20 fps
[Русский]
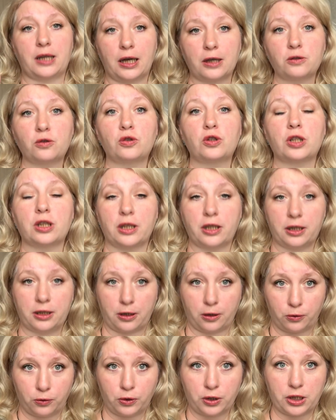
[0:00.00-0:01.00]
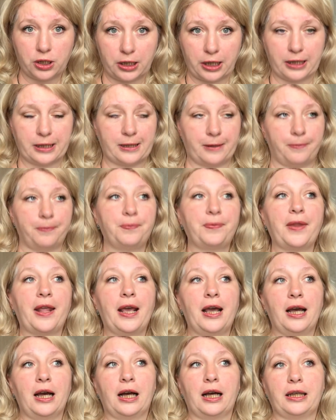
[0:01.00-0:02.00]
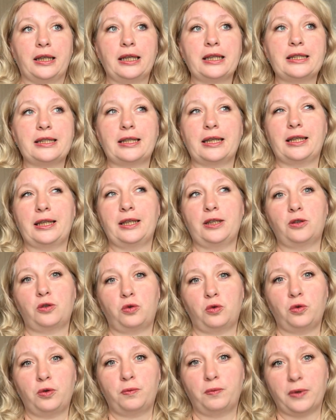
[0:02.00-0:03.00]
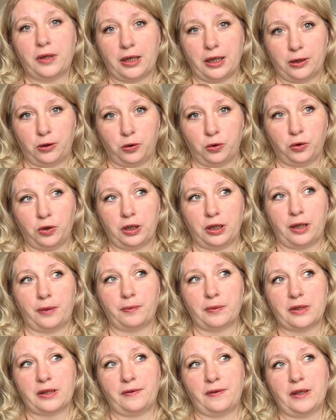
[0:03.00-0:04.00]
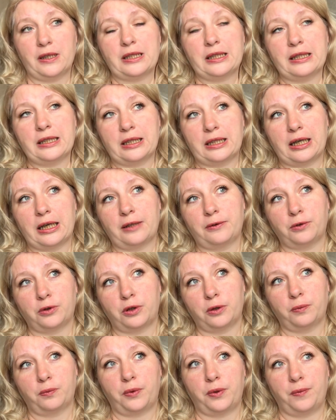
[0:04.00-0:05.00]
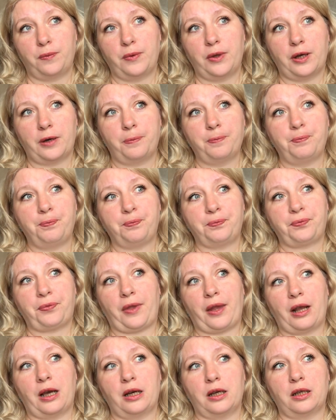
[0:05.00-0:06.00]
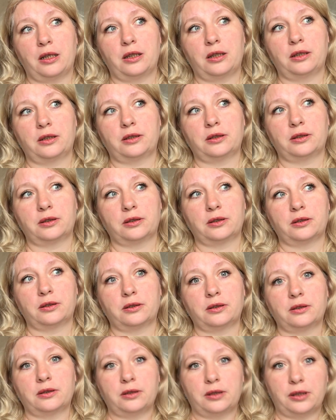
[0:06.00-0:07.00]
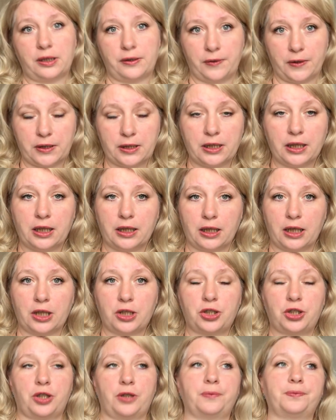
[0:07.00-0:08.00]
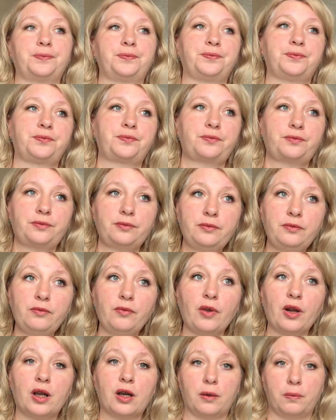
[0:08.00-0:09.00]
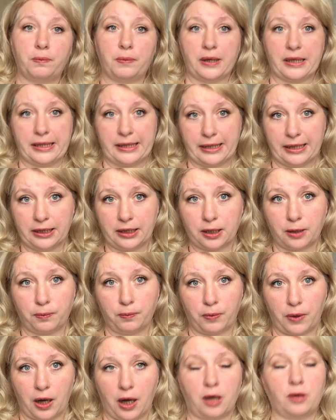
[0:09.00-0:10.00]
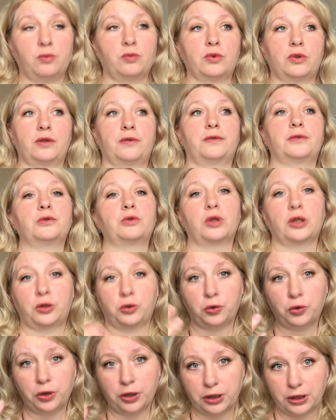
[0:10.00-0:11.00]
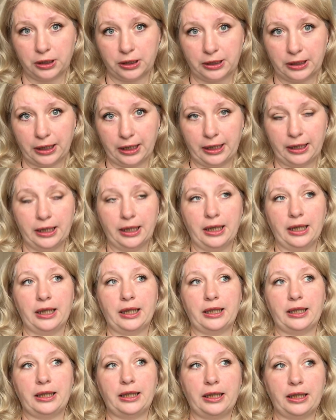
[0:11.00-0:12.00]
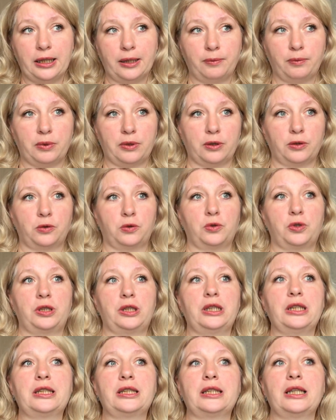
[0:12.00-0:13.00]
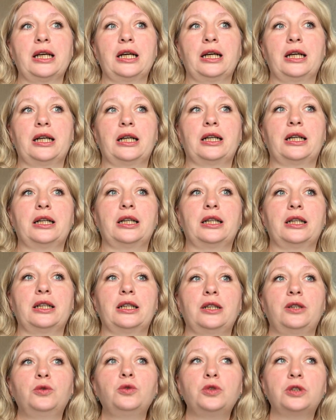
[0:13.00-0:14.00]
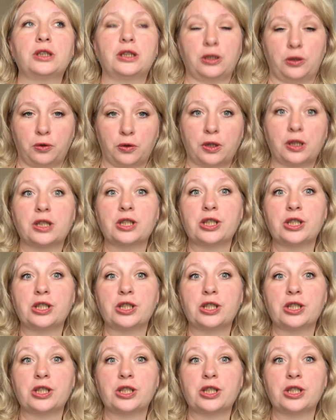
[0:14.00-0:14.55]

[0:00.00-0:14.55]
сразу человек такой рождается – есть такие судьбы, которые нам известны, как вот, например, а, известная наша композитор Пахмутову, у которой детей не было. То есть есть а, люди, которые